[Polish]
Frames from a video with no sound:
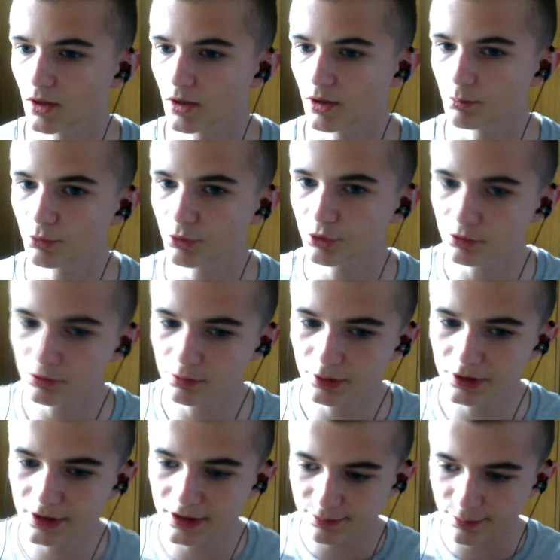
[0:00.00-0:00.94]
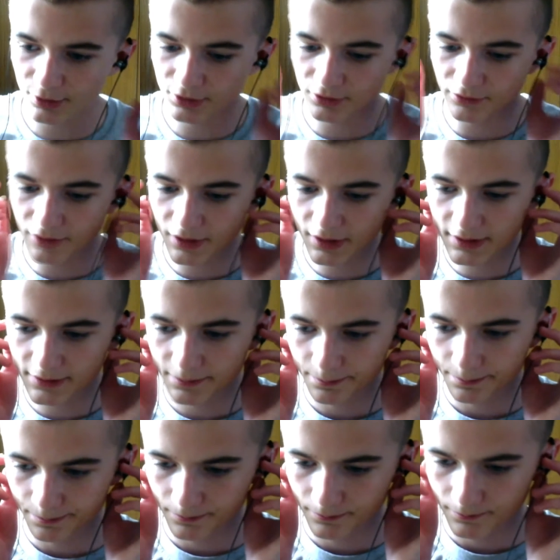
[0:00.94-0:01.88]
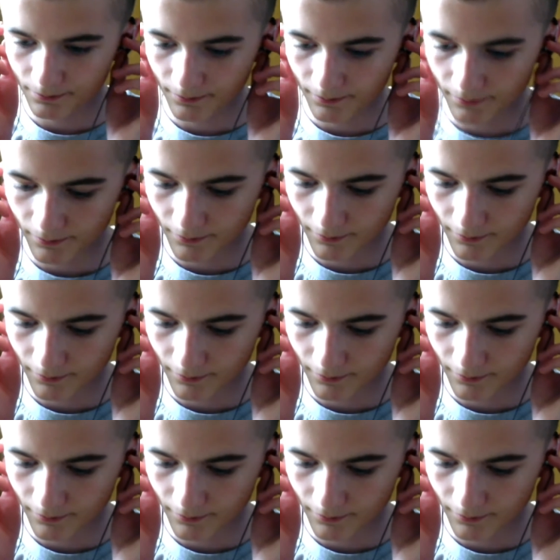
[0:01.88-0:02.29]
Mój ulubiony esportowiec? Mhm.